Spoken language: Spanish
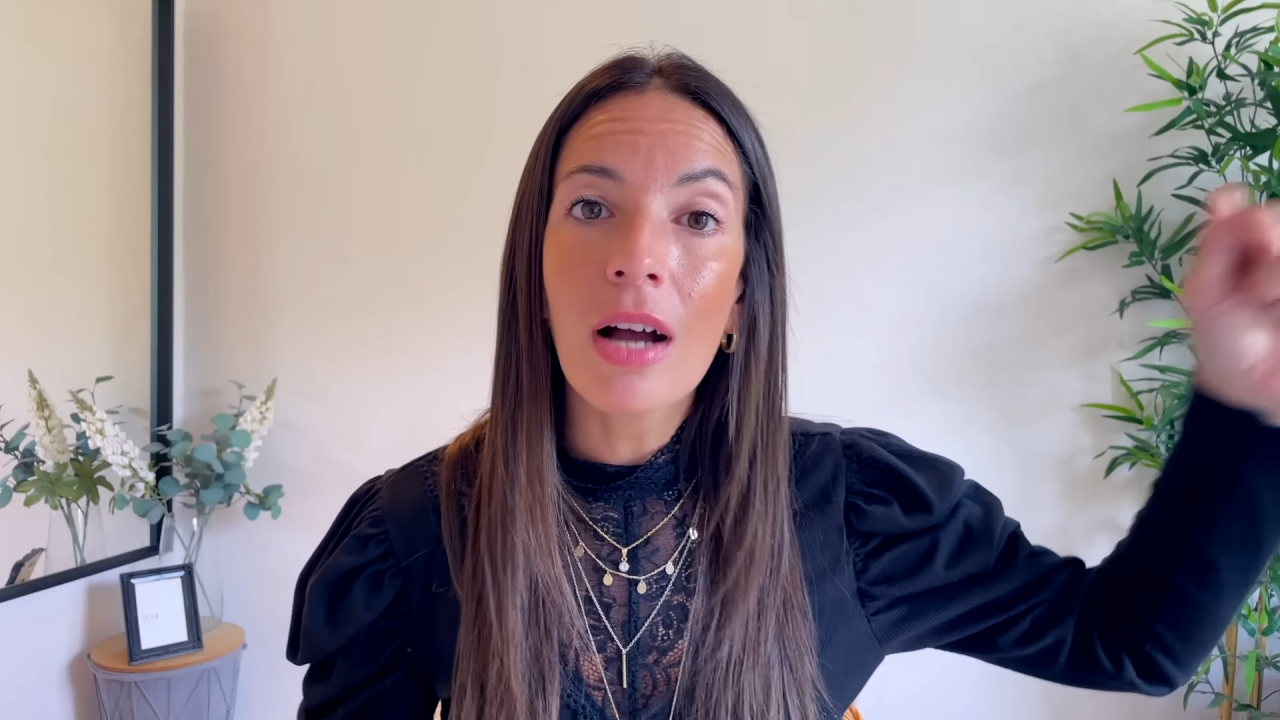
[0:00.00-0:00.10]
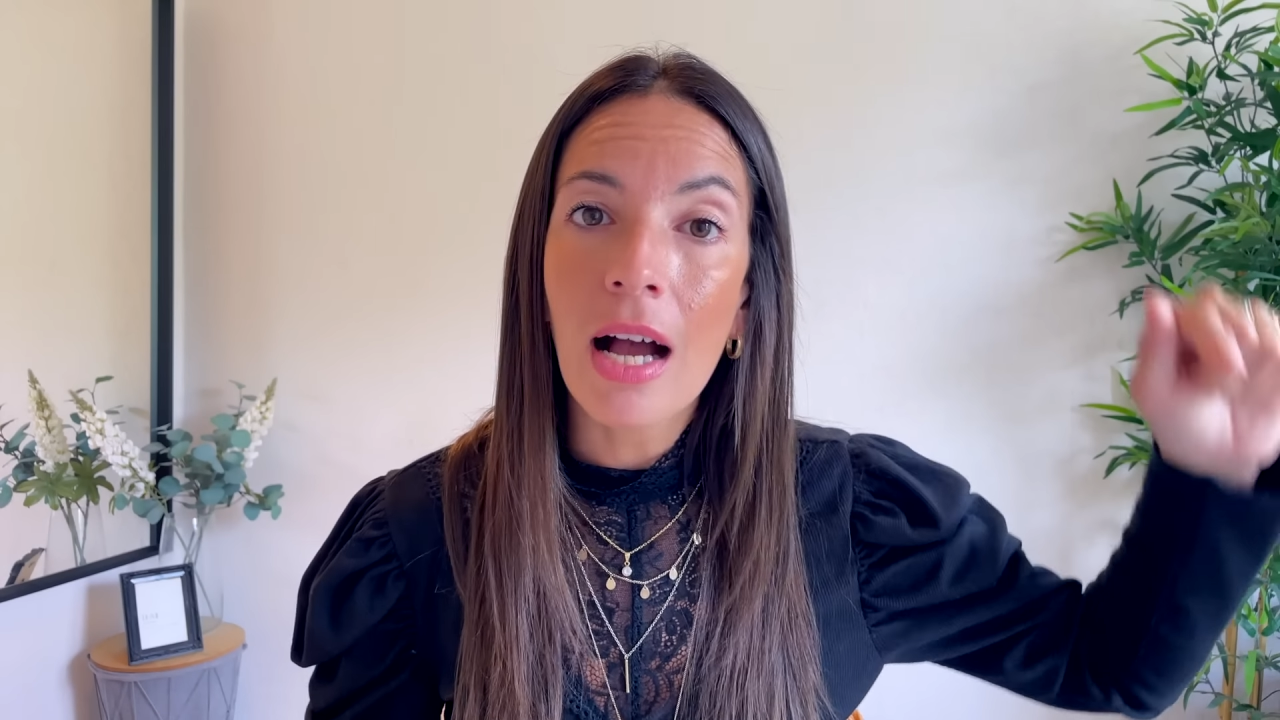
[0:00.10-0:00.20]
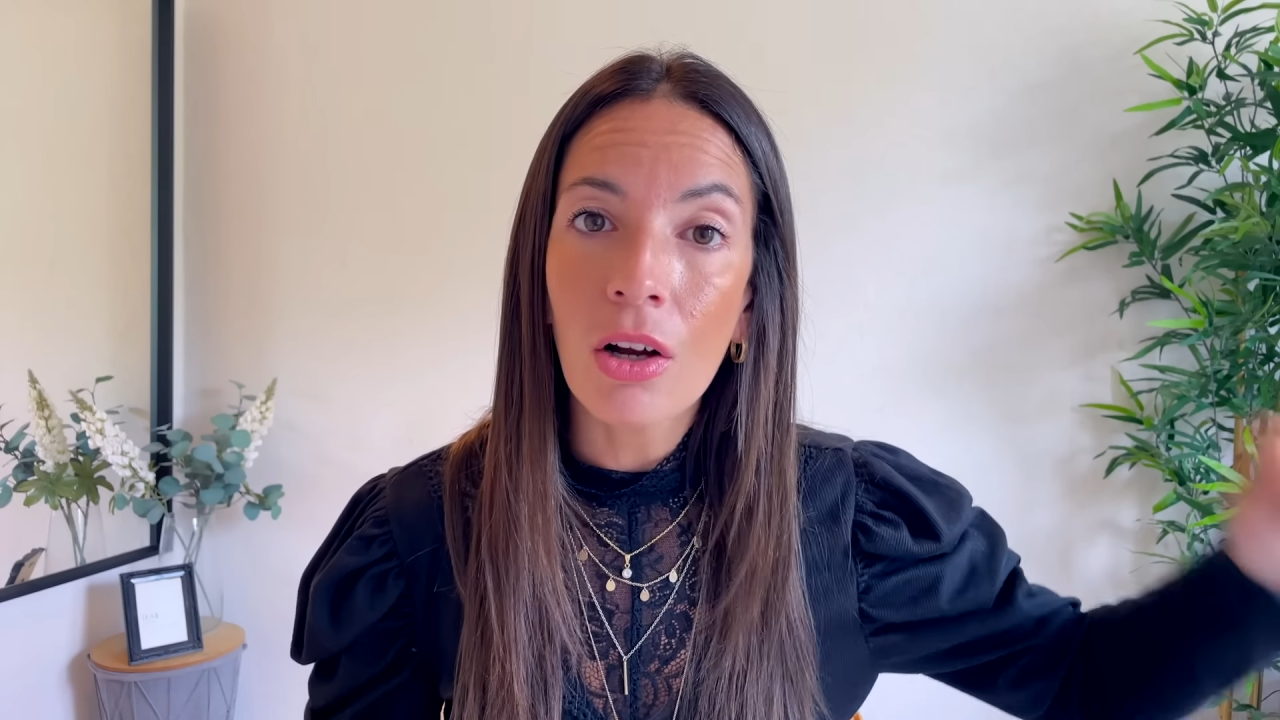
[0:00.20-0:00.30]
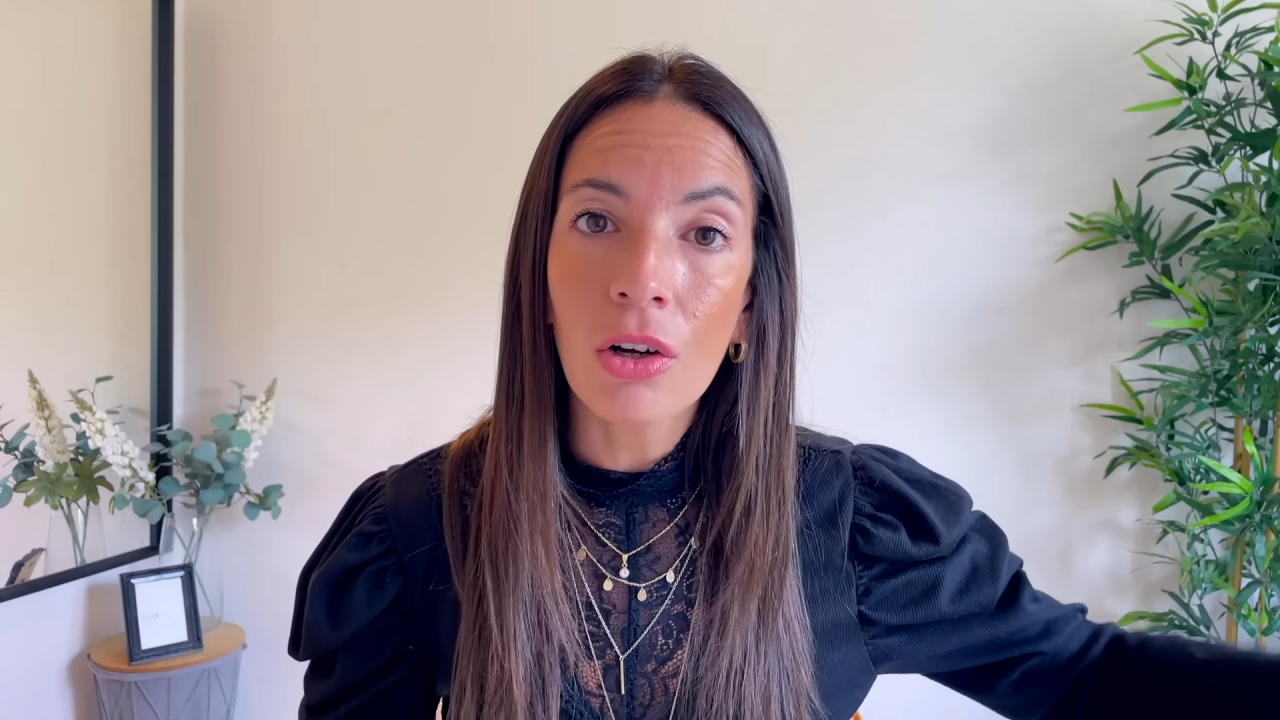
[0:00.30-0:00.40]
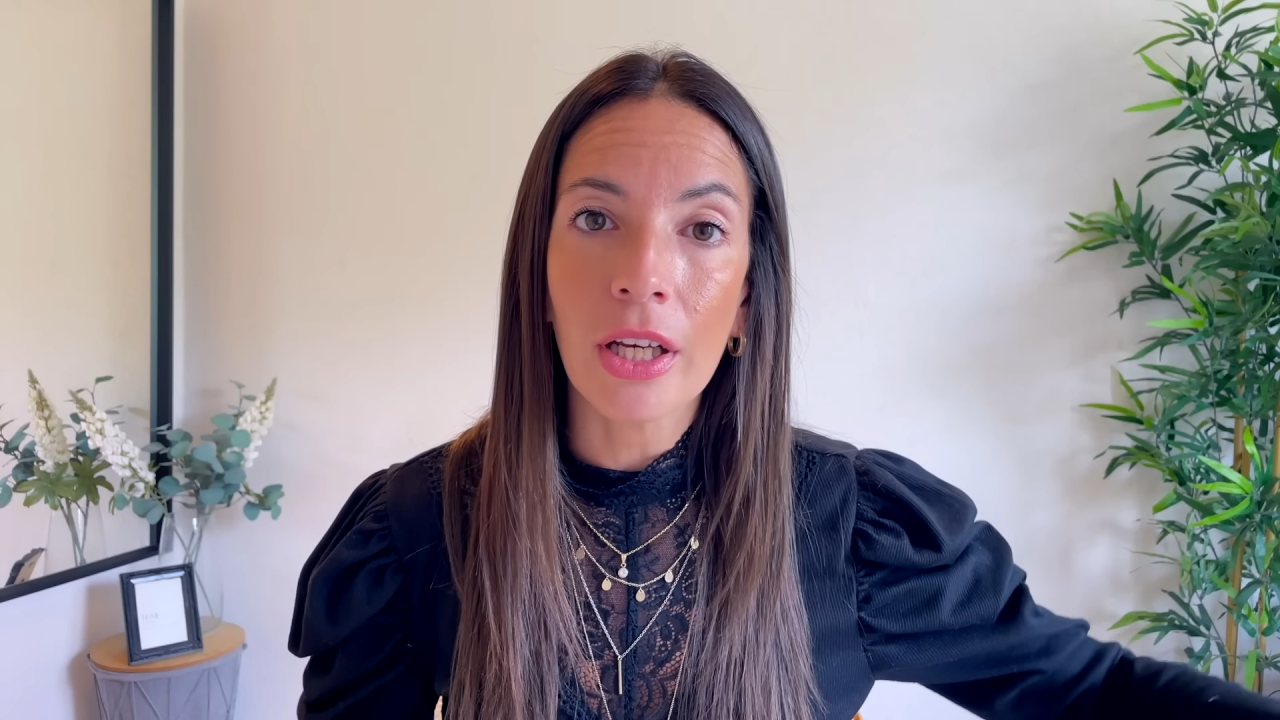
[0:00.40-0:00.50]

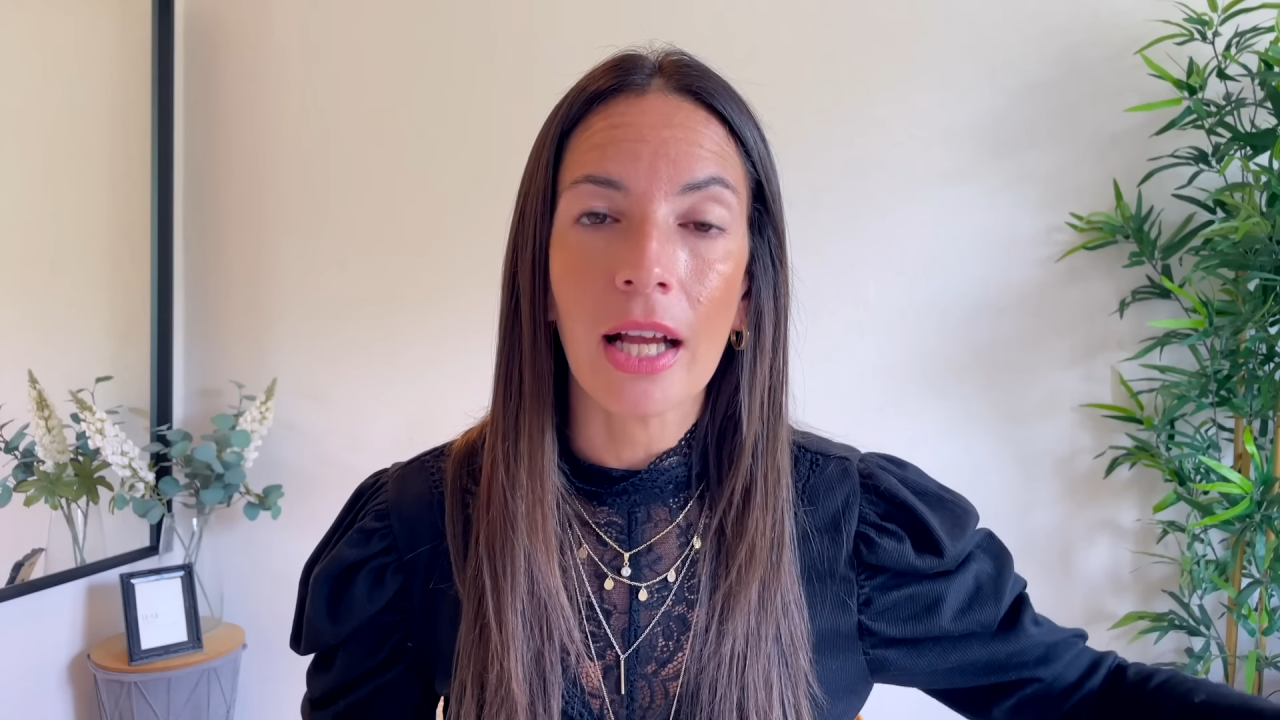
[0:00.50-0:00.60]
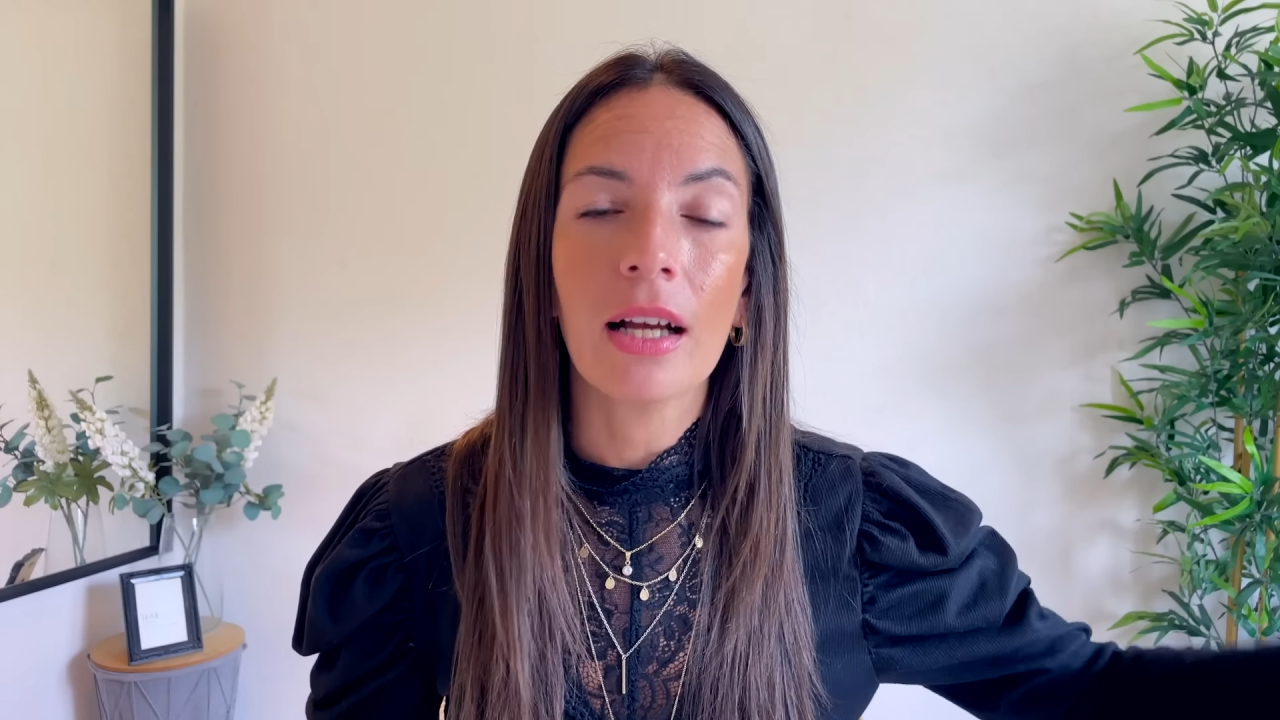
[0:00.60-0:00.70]
ahora,